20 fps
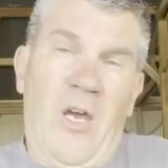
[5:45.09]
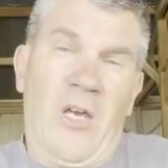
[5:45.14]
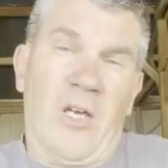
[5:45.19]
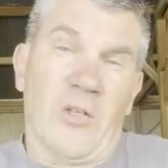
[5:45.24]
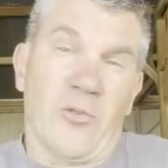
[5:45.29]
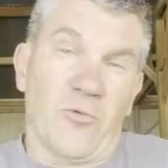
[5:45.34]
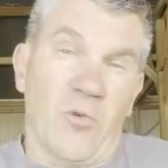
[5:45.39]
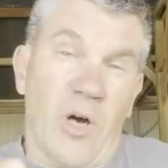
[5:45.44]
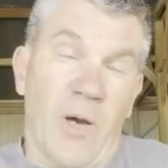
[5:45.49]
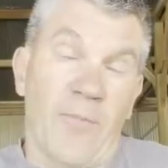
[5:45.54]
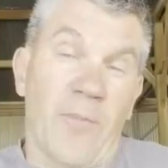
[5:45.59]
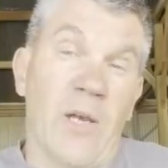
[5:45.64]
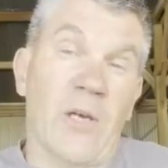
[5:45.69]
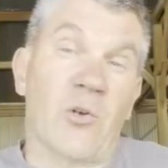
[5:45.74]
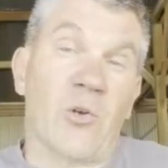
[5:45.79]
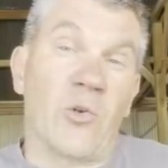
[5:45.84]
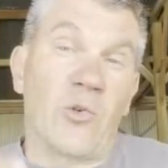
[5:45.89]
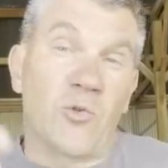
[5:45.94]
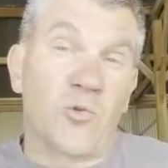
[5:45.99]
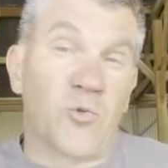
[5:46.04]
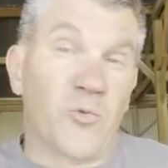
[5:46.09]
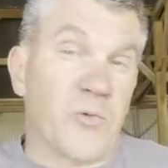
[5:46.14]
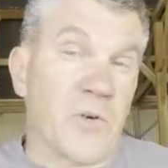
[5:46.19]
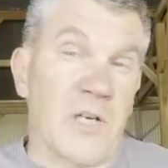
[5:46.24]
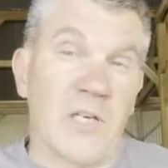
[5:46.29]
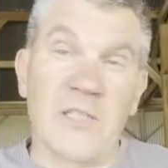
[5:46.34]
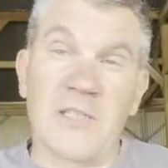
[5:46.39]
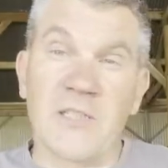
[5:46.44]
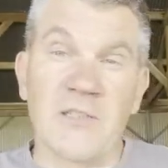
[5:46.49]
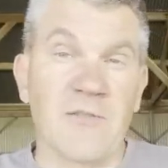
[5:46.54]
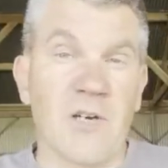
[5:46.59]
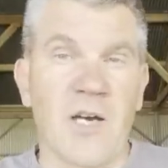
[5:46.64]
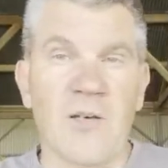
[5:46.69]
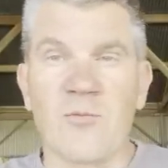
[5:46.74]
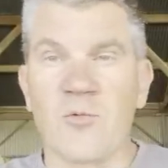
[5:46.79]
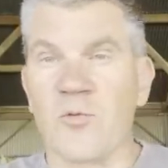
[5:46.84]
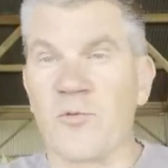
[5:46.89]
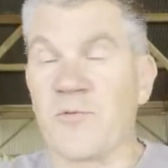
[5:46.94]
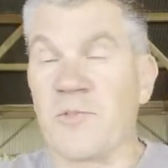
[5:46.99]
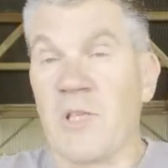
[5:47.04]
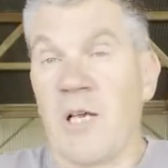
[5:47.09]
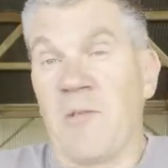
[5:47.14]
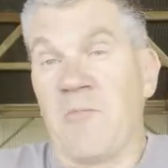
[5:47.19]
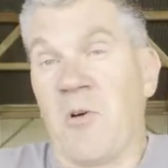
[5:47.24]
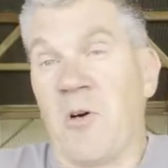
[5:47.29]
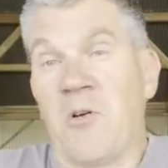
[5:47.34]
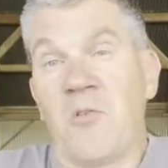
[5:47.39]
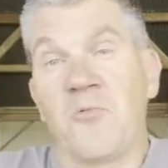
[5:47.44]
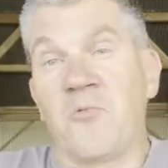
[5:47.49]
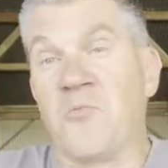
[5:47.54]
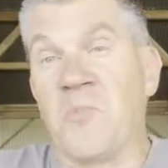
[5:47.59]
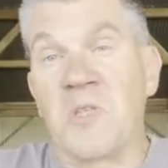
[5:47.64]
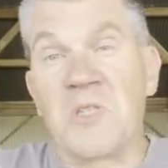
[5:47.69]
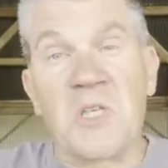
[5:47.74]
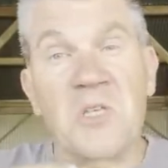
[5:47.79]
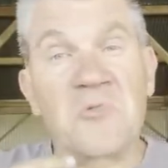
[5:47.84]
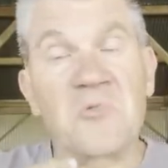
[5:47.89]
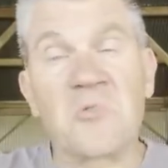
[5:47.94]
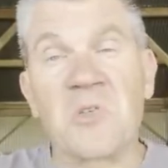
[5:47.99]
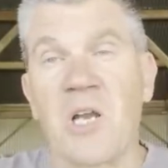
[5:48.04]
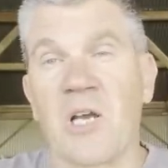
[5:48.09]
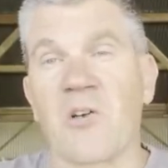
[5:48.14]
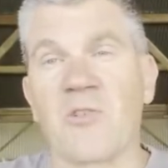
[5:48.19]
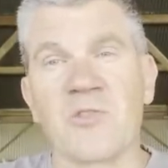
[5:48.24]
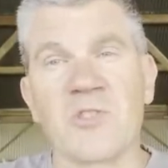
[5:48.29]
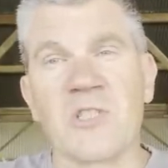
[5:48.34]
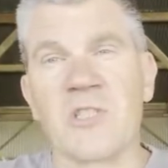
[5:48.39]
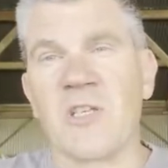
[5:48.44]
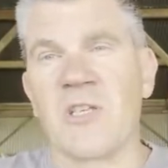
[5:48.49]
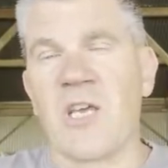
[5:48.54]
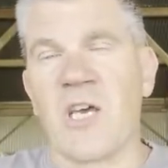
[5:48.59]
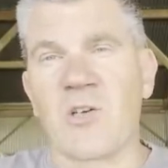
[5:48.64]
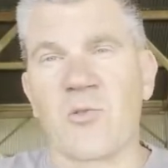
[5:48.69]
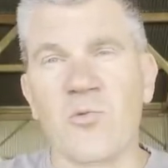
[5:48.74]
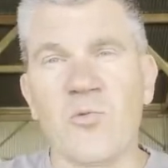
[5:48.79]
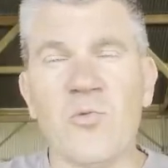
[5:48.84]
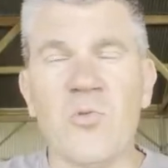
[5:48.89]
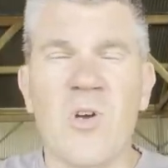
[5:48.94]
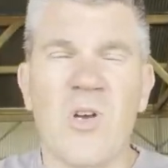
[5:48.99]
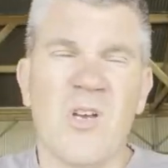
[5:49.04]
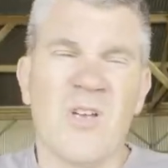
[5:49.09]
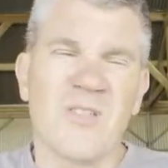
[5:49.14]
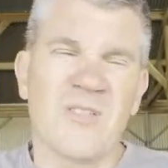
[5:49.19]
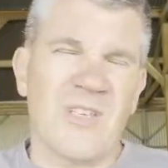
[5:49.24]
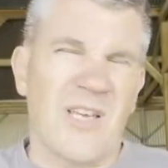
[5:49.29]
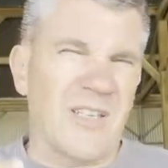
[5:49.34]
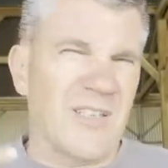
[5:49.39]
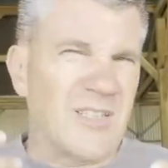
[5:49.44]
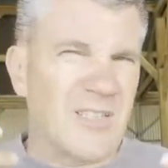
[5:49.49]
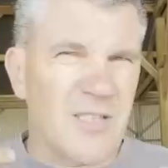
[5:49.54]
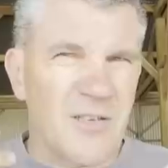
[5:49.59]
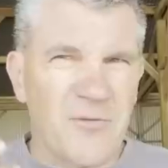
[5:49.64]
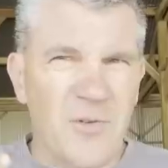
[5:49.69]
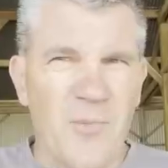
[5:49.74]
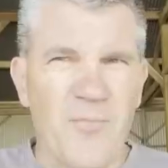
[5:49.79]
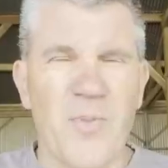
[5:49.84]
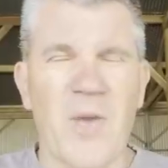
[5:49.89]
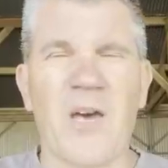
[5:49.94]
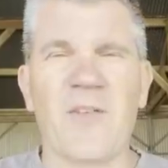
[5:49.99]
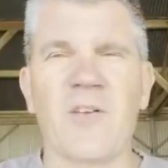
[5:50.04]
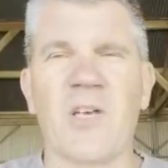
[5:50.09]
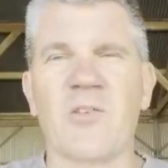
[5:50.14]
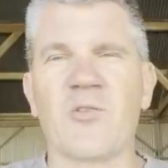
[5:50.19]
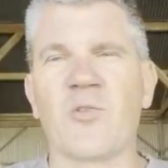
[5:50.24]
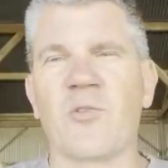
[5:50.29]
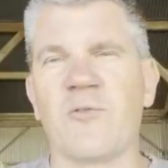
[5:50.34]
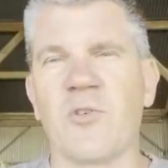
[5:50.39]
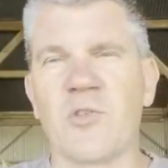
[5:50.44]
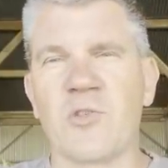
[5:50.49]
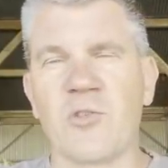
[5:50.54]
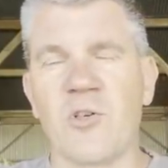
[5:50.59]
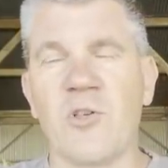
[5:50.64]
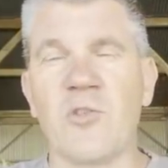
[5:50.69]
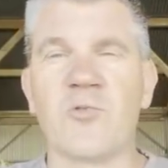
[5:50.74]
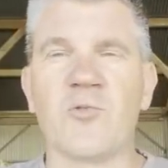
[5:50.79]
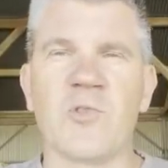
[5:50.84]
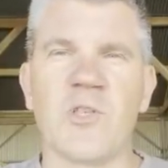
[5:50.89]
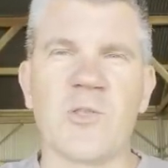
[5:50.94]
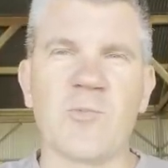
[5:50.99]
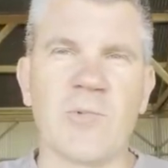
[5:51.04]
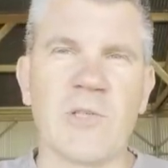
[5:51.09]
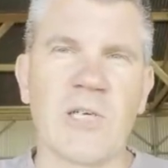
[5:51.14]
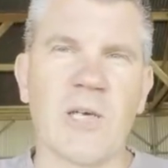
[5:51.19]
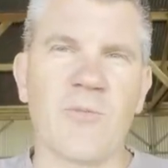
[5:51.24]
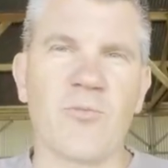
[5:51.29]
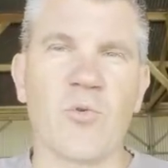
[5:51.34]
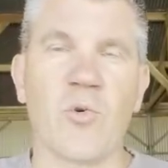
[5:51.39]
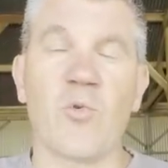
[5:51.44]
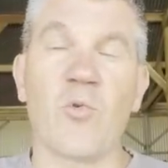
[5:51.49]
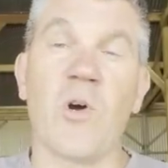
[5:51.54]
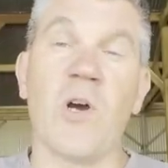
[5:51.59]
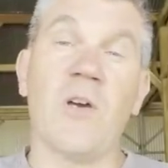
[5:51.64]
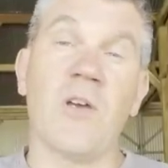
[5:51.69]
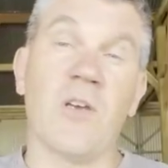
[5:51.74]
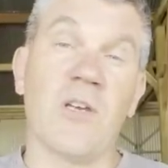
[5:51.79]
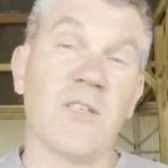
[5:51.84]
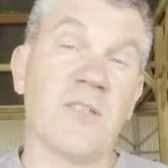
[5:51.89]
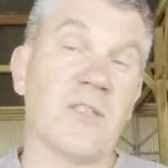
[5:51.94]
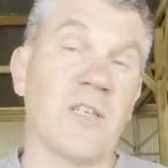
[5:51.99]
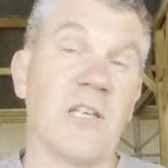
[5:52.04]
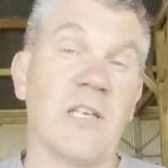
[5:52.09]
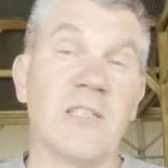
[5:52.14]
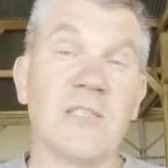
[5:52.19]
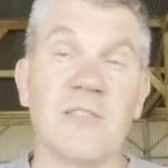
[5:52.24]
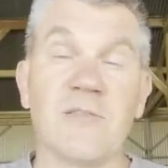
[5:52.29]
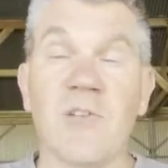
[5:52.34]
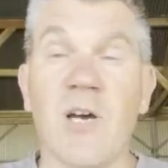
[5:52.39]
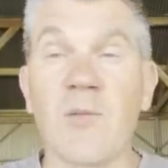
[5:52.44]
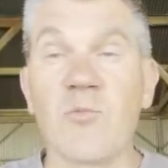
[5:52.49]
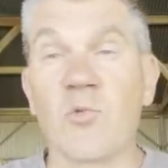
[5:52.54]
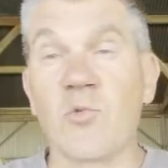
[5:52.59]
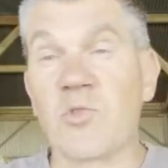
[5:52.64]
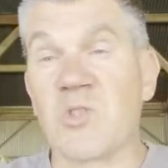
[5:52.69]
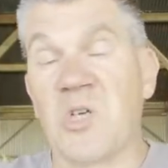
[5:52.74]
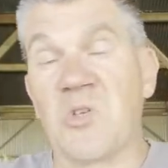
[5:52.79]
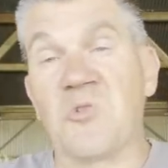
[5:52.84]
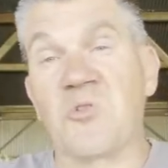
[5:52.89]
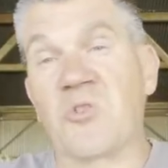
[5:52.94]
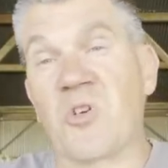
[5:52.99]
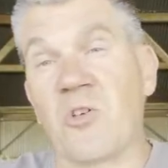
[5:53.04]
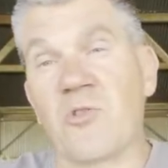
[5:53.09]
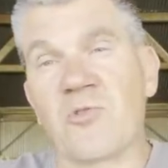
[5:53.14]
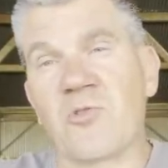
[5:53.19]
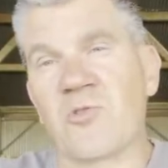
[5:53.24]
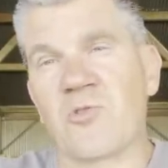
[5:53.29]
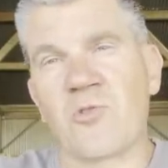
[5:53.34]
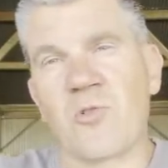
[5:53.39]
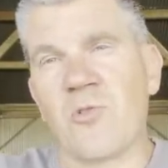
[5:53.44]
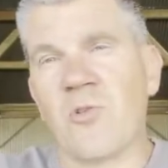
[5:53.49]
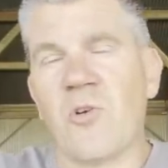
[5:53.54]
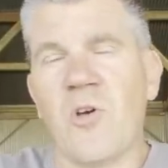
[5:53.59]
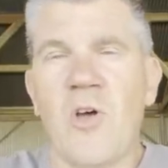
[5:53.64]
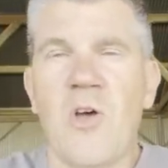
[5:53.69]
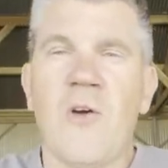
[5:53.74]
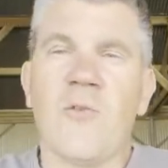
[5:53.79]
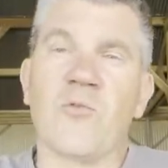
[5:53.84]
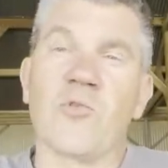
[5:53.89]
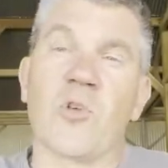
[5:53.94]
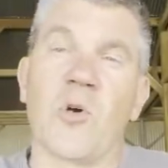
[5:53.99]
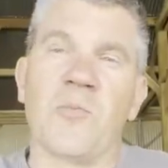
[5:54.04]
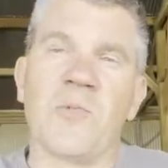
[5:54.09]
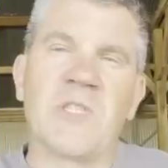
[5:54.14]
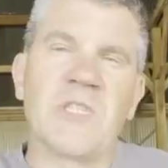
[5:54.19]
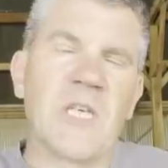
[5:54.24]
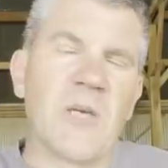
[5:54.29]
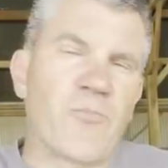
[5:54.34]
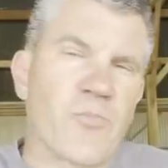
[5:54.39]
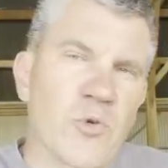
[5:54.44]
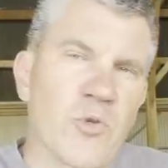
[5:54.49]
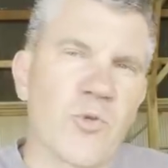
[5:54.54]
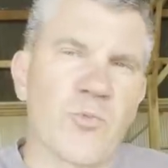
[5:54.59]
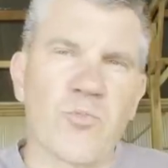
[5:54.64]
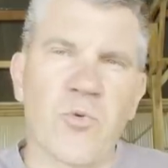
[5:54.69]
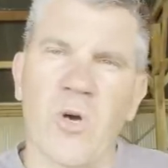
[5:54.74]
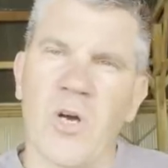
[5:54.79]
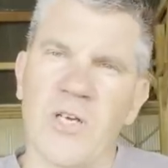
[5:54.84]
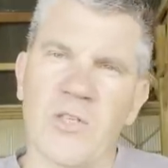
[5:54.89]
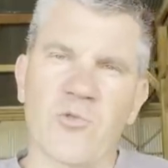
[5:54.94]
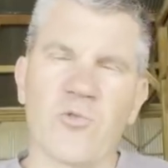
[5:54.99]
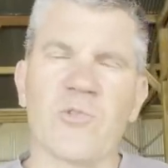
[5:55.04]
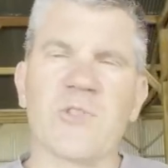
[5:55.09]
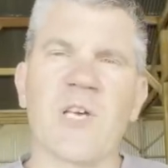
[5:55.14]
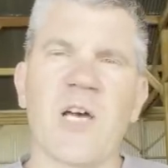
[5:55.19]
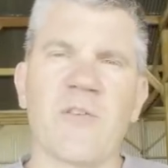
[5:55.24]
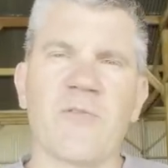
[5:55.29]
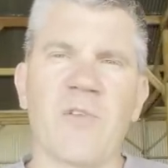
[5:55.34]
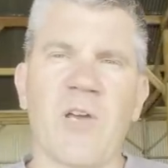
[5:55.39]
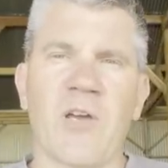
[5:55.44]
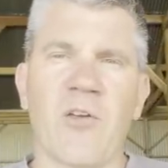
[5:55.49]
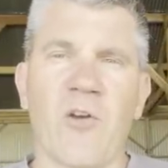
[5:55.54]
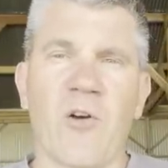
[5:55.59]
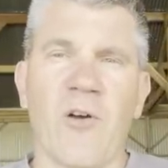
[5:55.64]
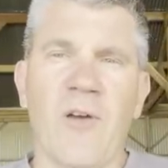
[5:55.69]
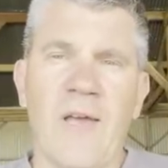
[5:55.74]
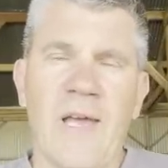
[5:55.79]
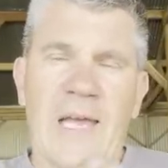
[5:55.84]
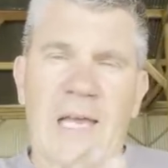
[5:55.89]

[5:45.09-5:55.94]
Et je vous rappelle que le soufre est lessivable, donc finalement, vous mettez toute la quantité d'un coup, ça a des effets pervers sur votre sol, je vous expliquerai pourquoi, et c'est lessivable, donc il y a une chance que vous en mettiez plus pour un résultat inférieur.